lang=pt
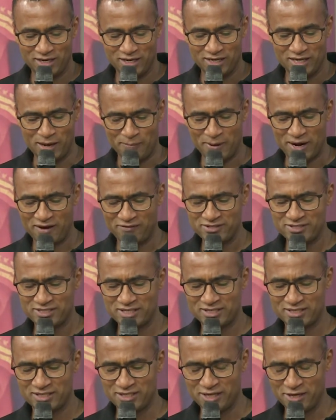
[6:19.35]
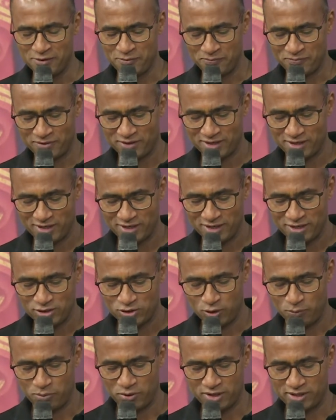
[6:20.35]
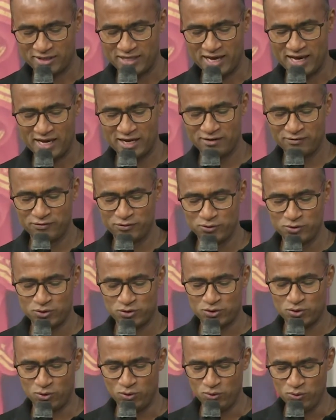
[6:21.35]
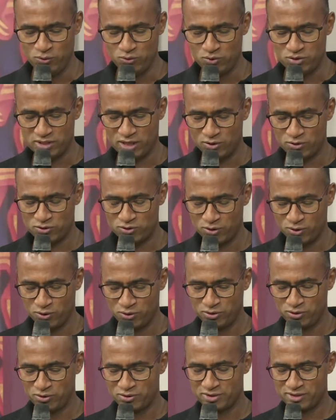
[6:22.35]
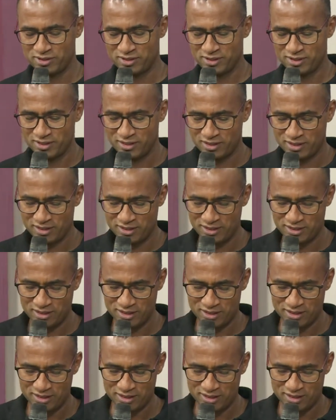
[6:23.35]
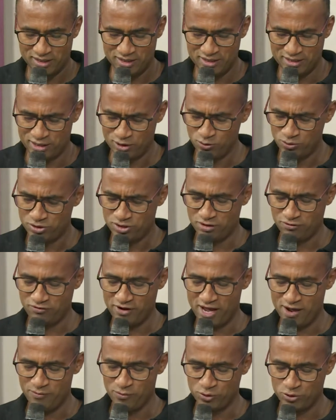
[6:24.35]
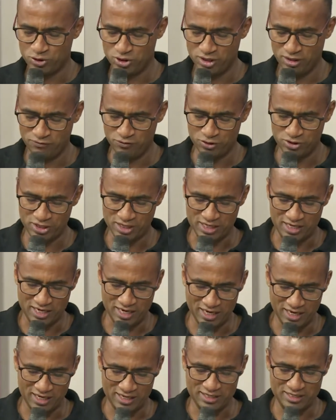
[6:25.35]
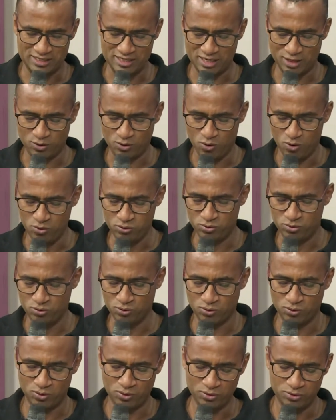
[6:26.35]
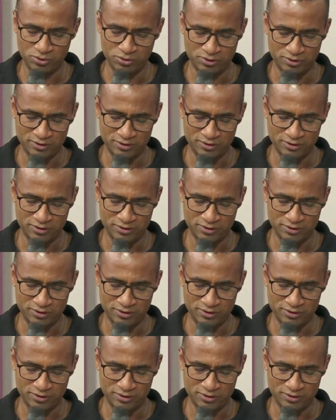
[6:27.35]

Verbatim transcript: E a palavra diz assim: suportai-vos uns aos outros e se um tiver motivo de queixa contra o outro,